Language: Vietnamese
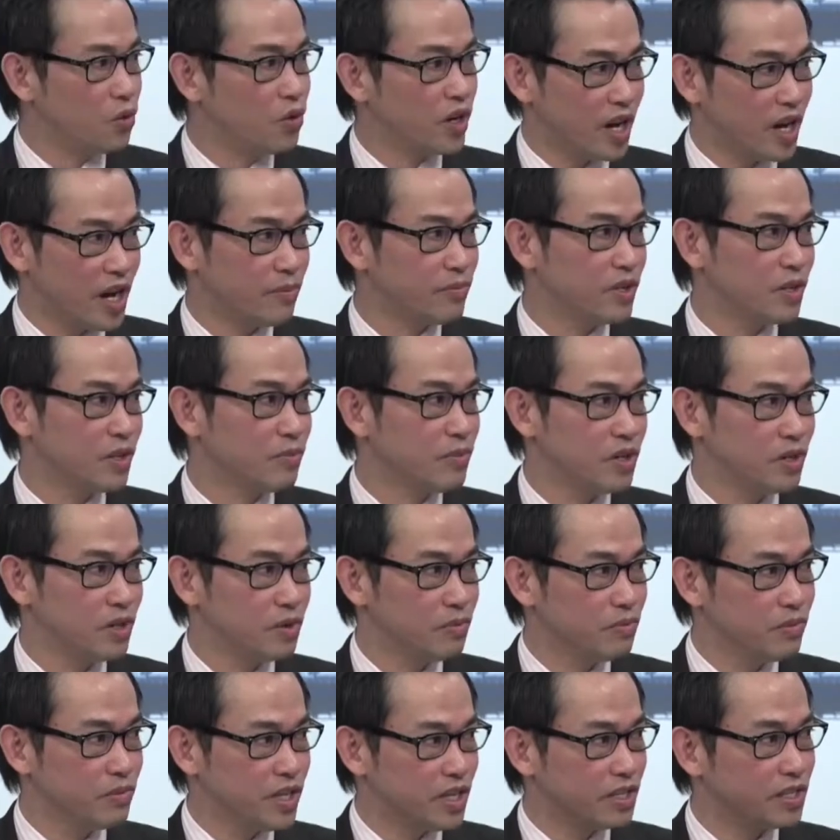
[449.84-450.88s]
huyết áp thì mới
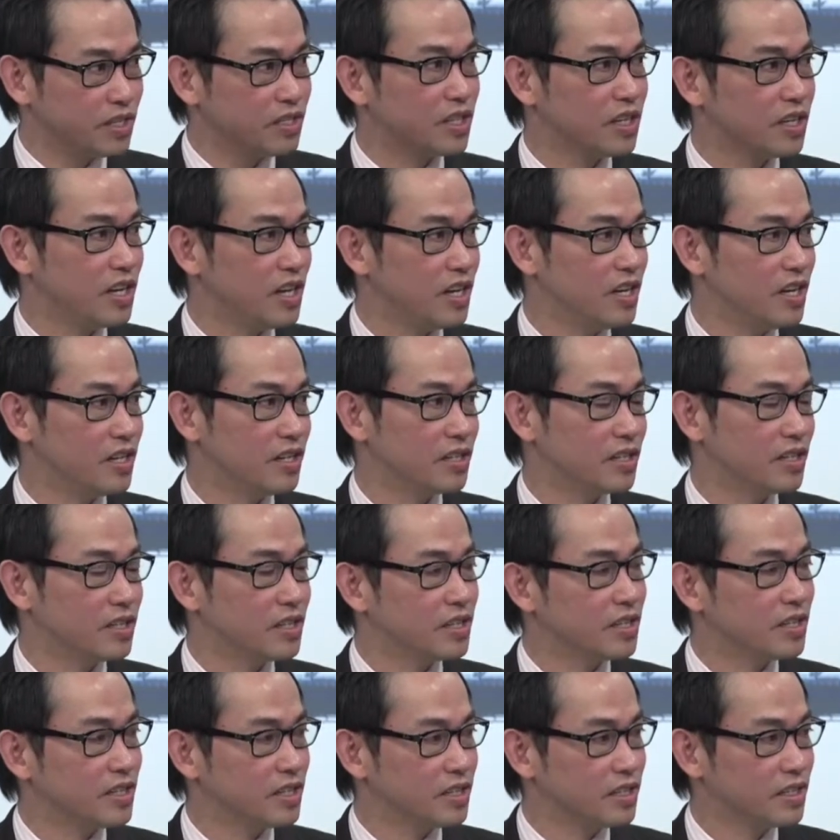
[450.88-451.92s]
biết được là
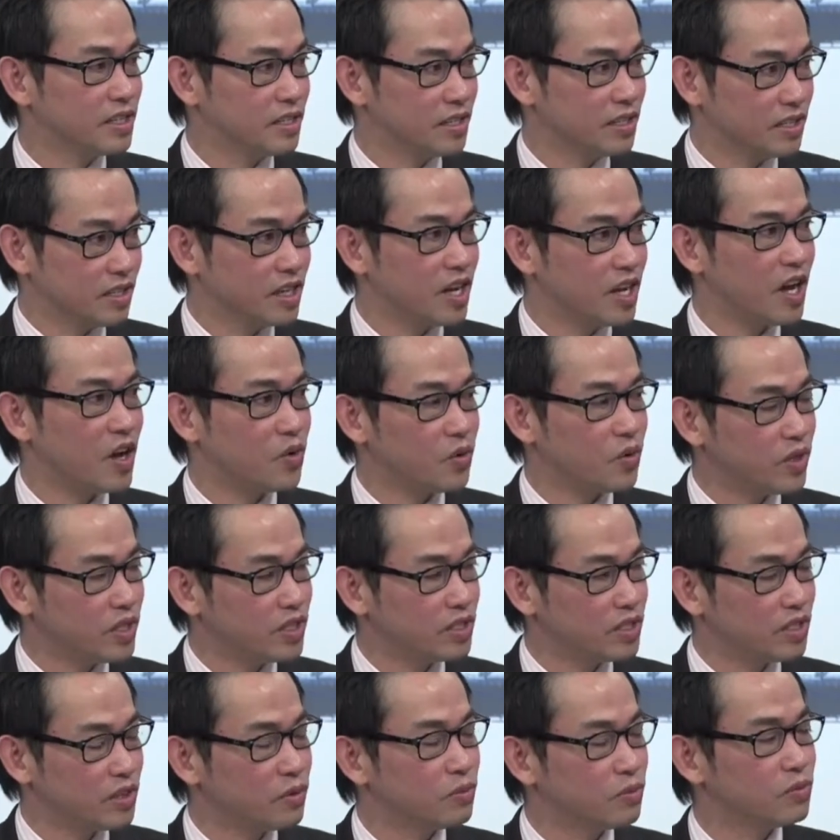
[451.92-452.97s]
cao hay
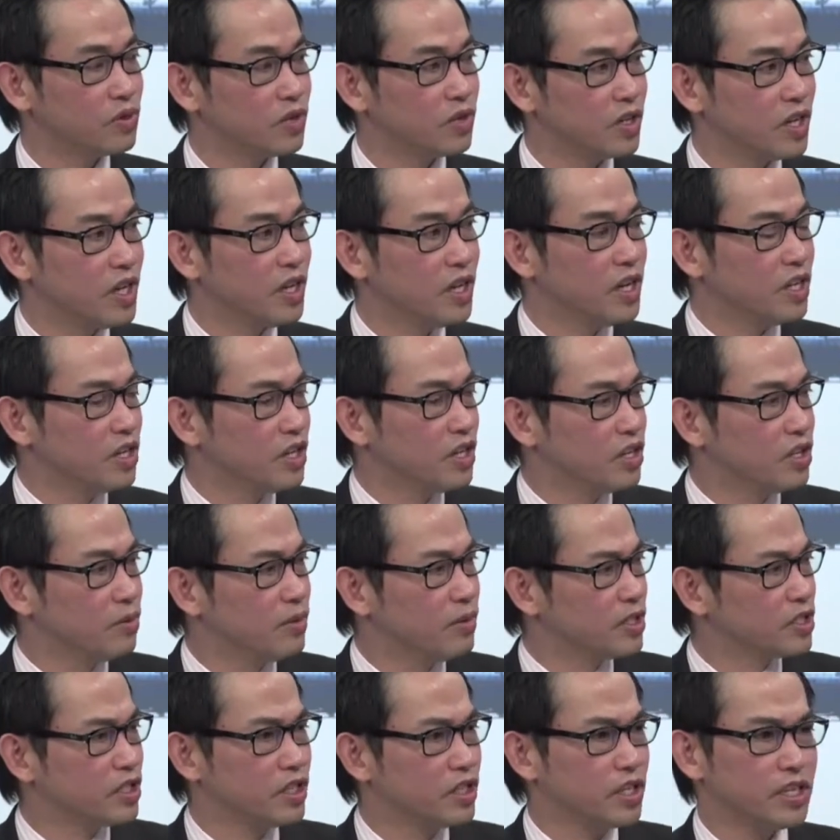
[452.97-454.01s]
không thôi Đúng thì rồi. thưa
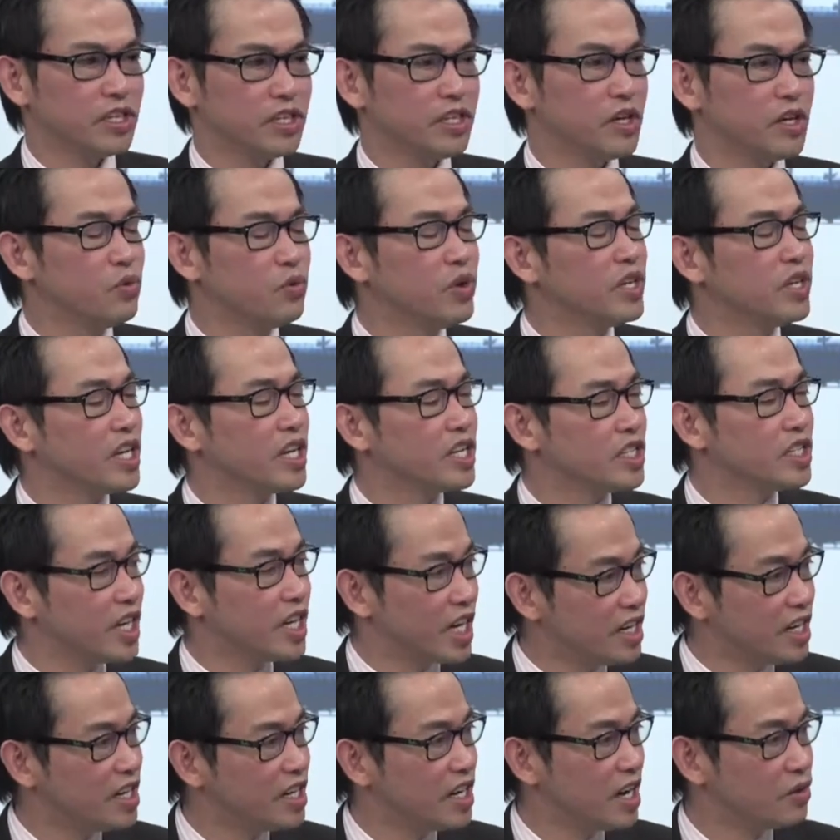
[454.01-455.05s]
bác sĩ thì những nguyên nhân
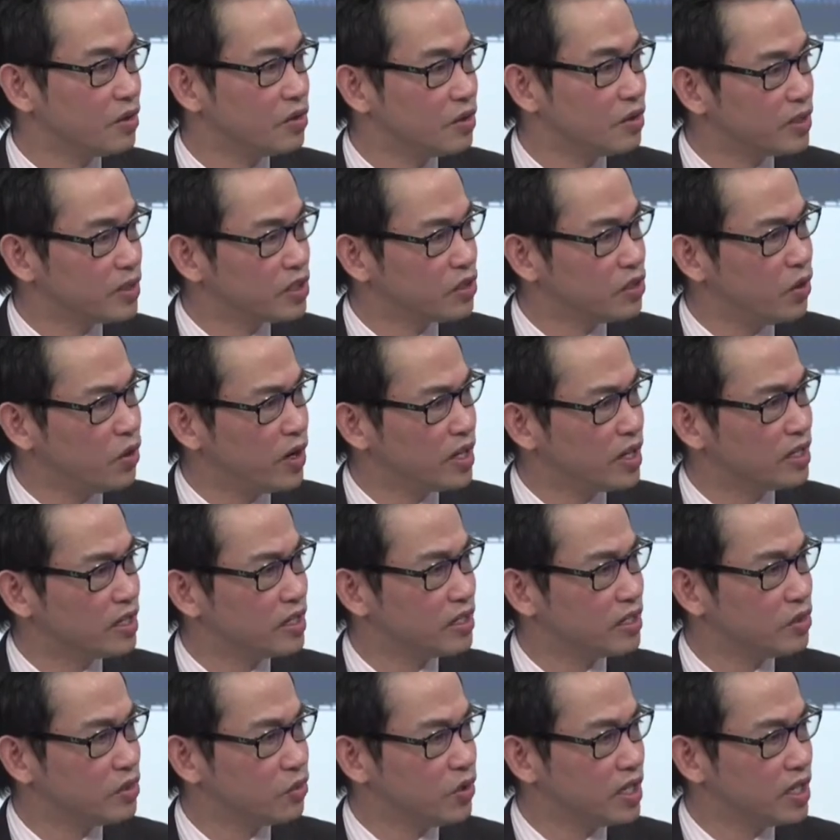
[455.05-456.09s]
chánh nào thưa bác sĩ Hoàng
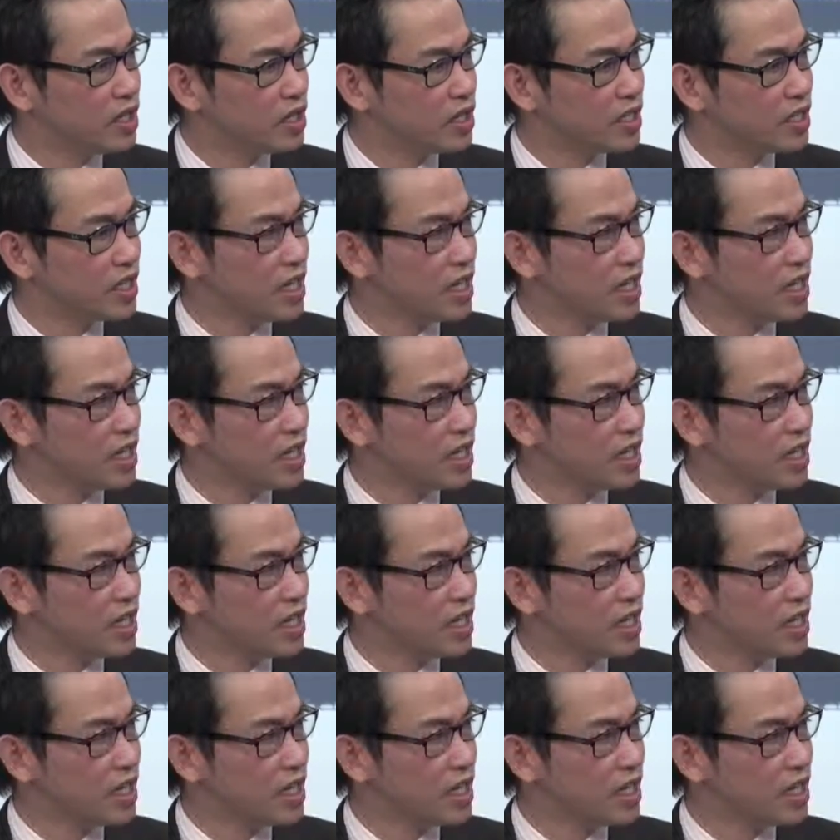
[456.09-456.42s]
những nguyên nhân